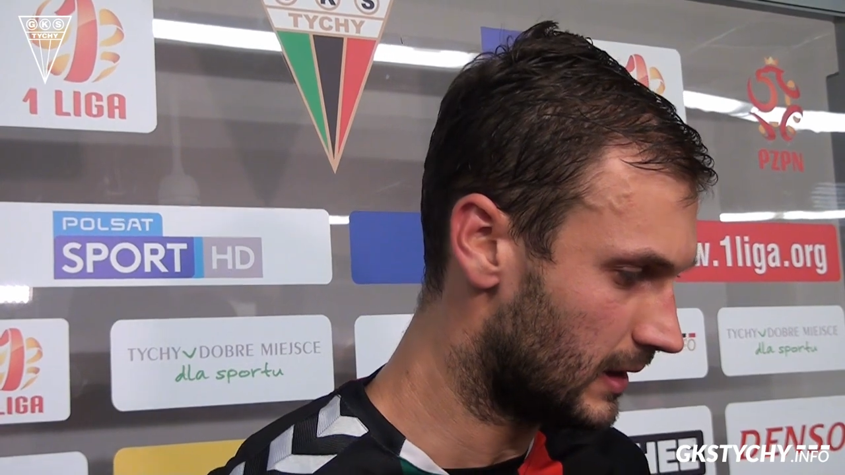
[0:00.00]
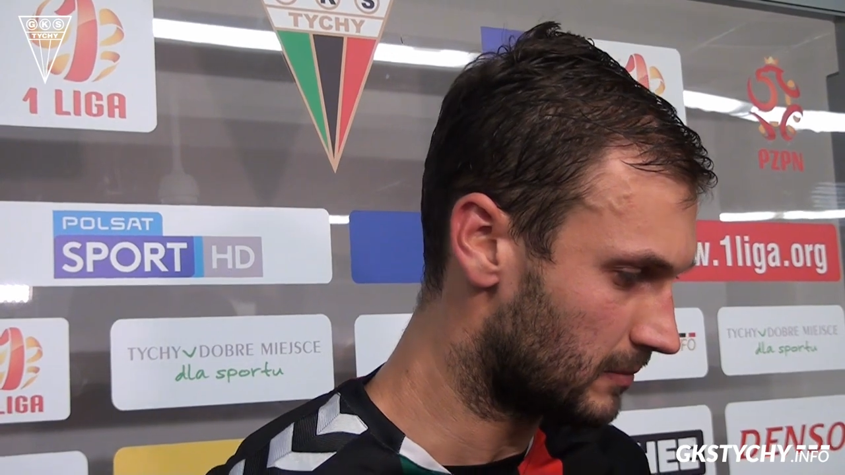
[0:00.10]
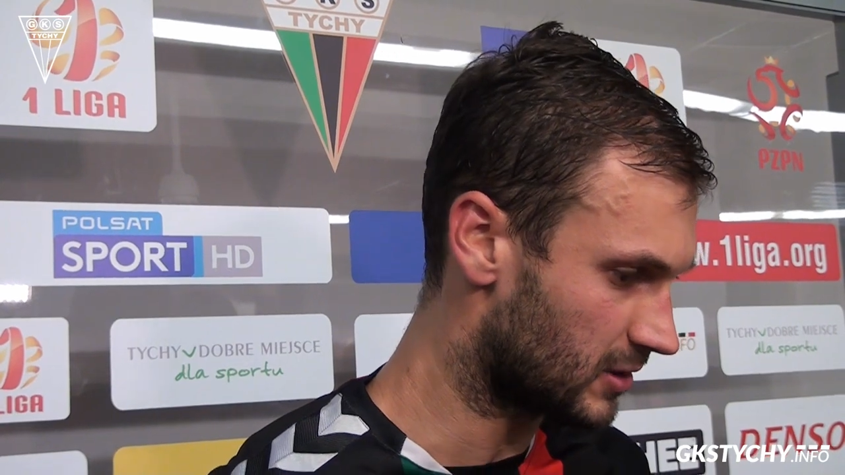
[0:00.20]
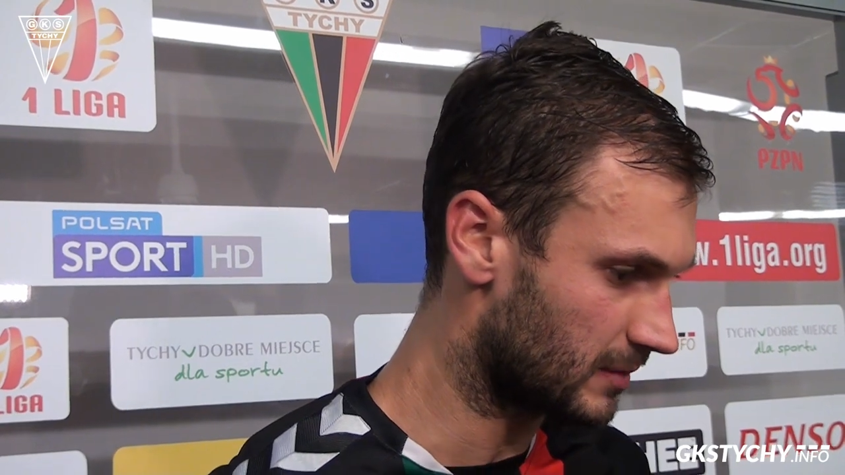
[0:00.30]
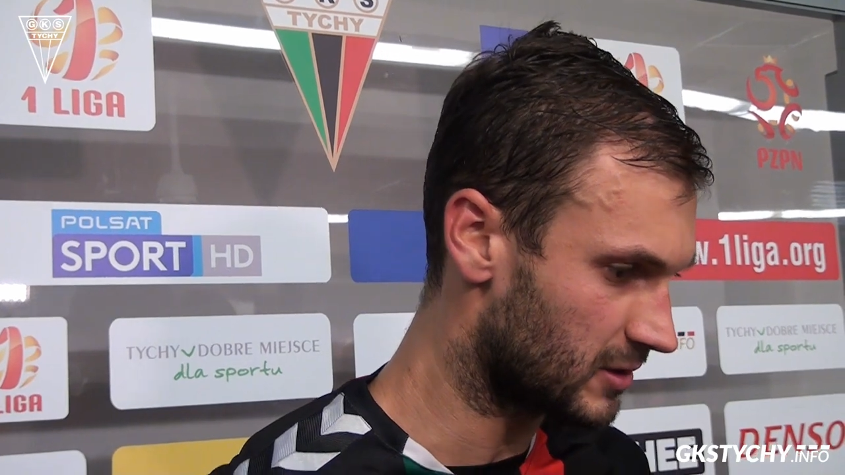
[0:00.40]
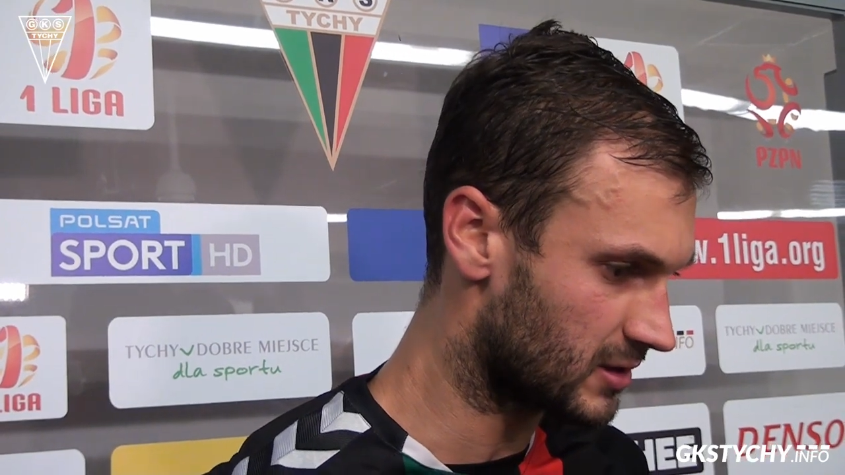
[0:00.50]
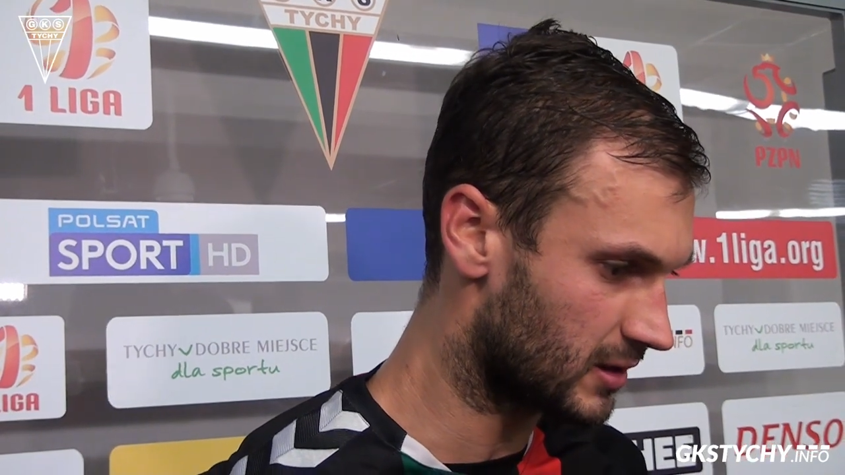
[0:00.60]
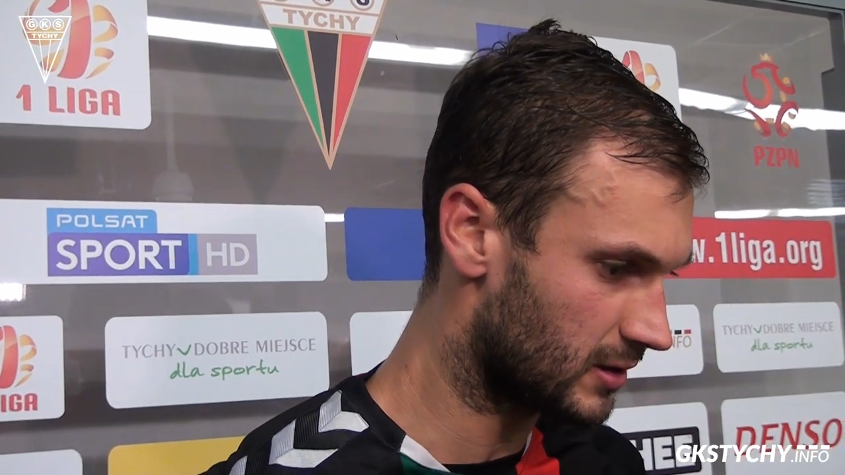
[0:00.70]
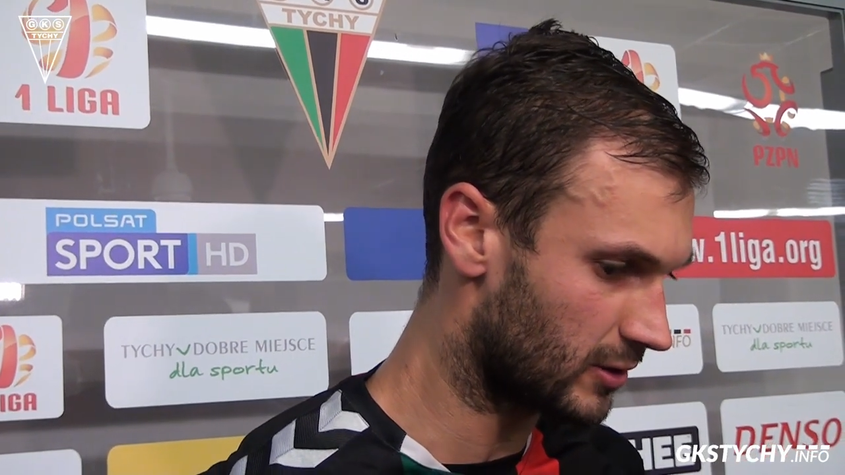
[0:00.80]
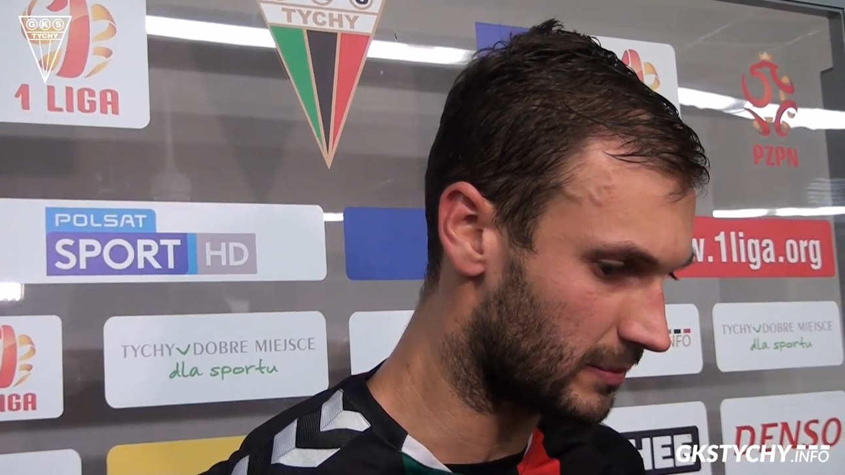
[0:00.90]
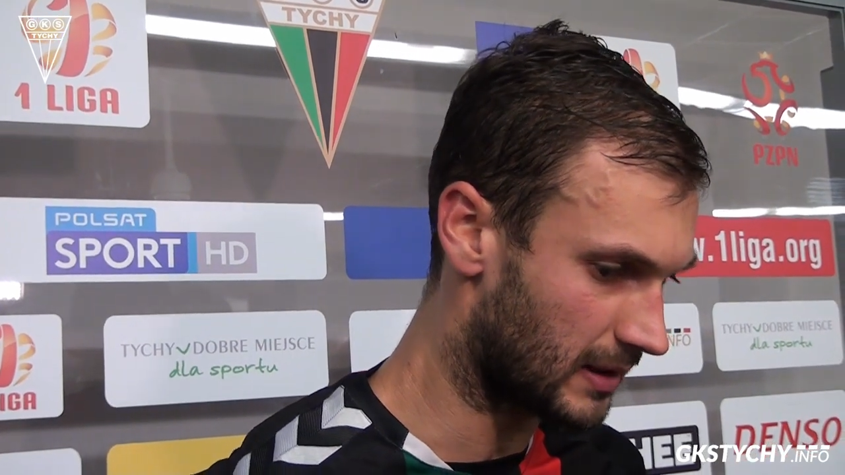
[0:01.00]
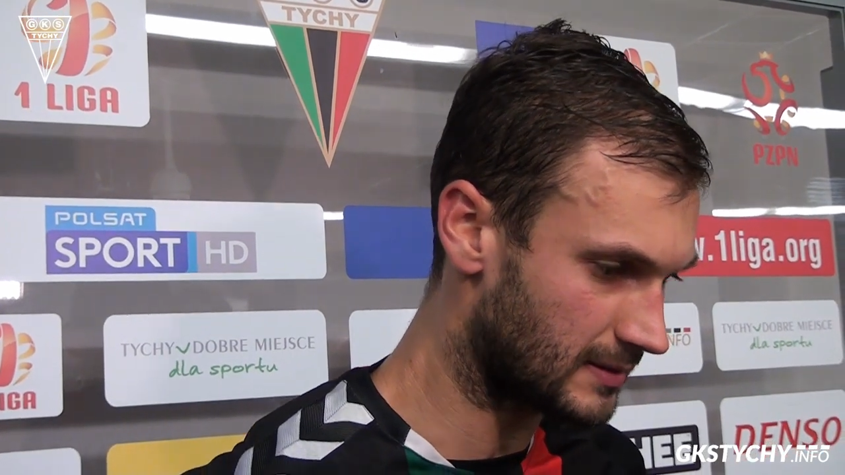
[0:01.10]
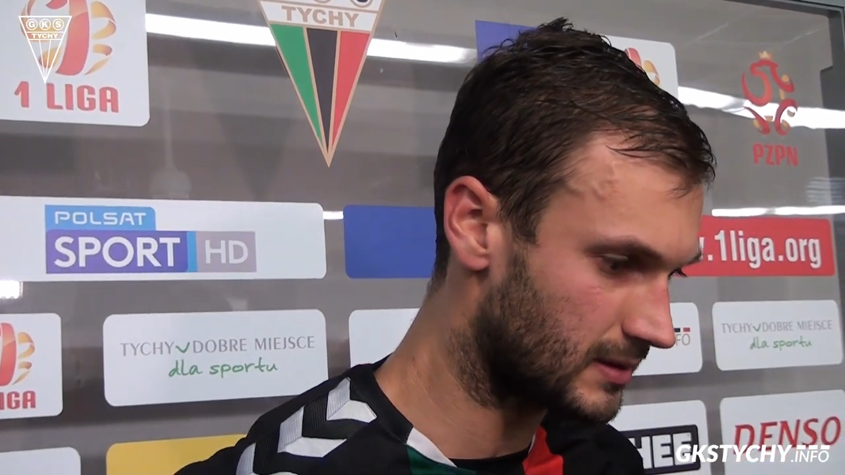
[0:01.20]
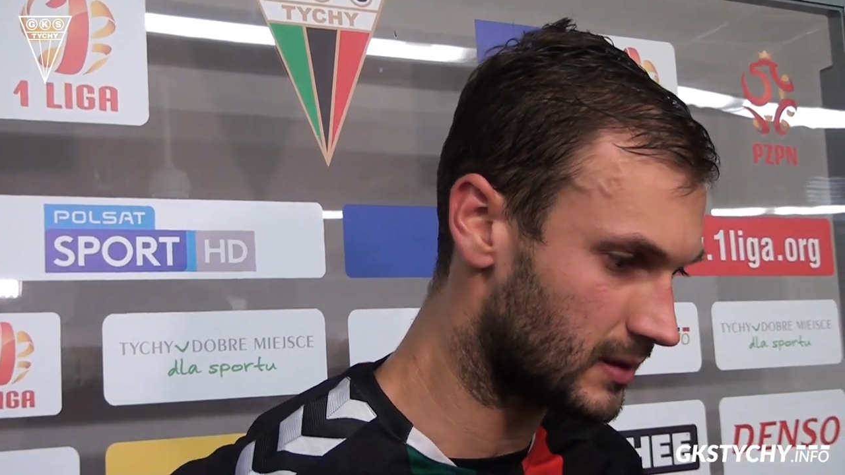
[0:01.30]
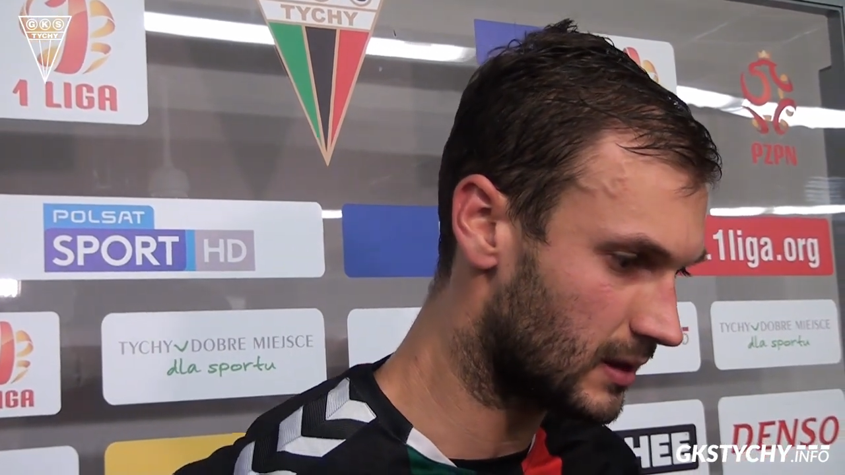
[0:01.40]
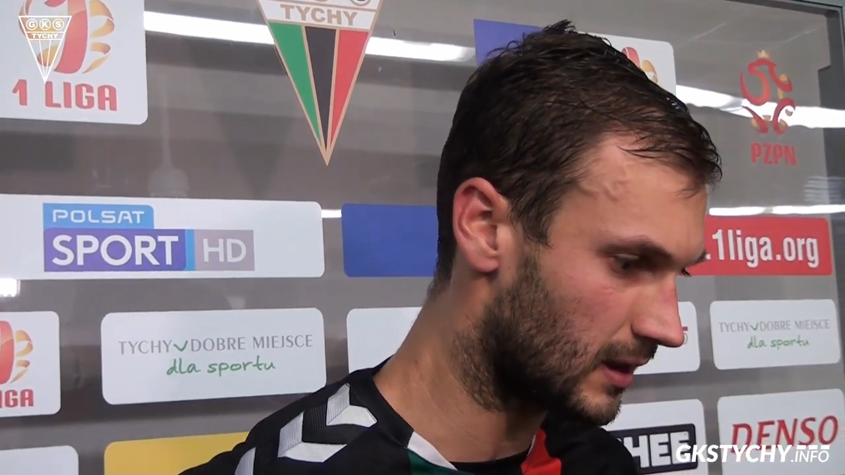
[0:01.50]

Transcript: przed nami jeszcze trochę pracy,